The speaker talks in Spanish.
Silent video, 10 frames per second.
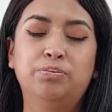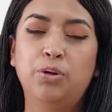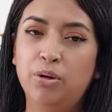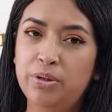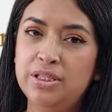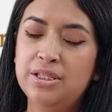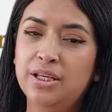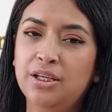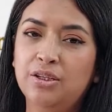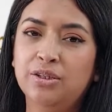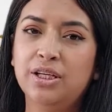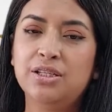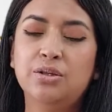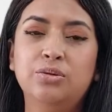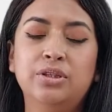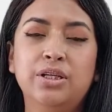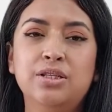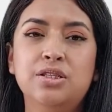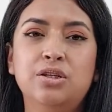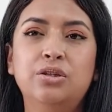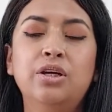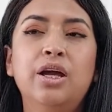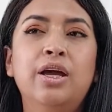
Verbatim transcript: provincia de Loja, segunda edición,